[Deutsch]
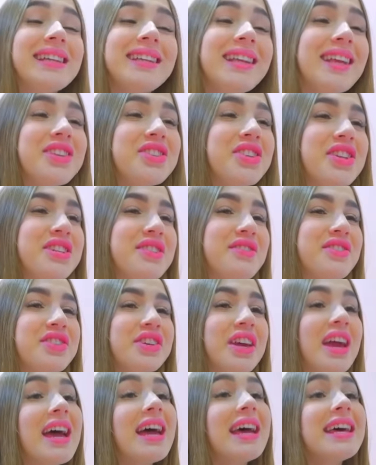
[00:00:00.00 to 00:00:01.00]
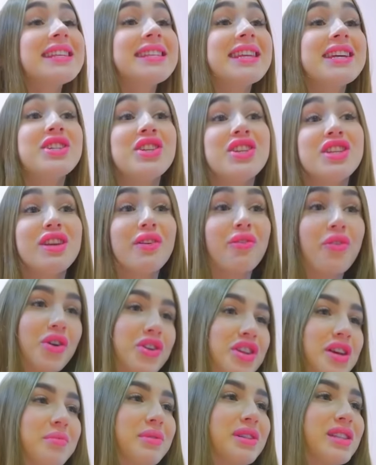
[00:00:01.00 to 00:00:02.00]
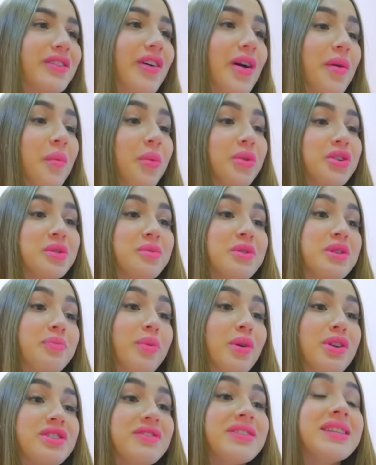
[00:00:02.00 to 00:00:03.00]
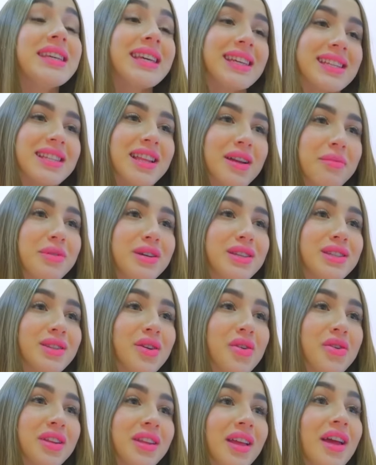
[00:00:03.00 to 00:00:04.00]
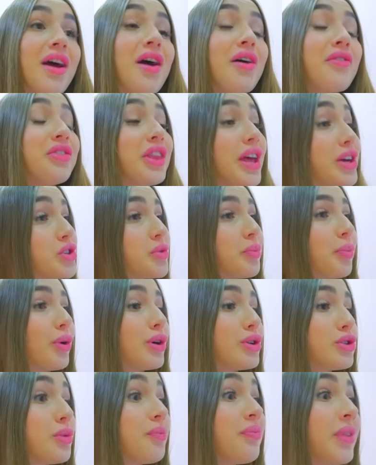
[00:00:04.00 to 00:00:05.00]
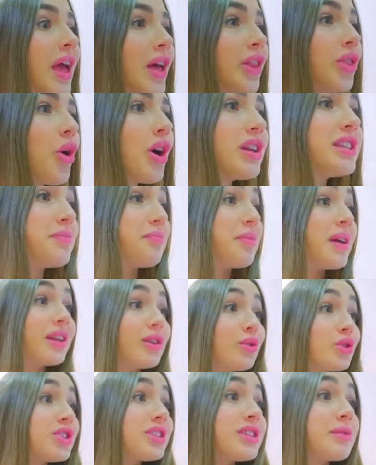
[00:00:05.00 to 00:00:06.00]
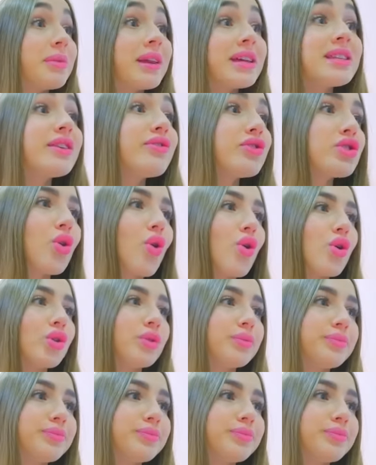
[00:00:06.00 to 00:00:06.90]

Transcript: Toll, Mädels. Deshalb werden wir heute ihre Schwächen zu unserem Vorteil nutzen. So, und jetzt machen wir uns für die Schule fertig.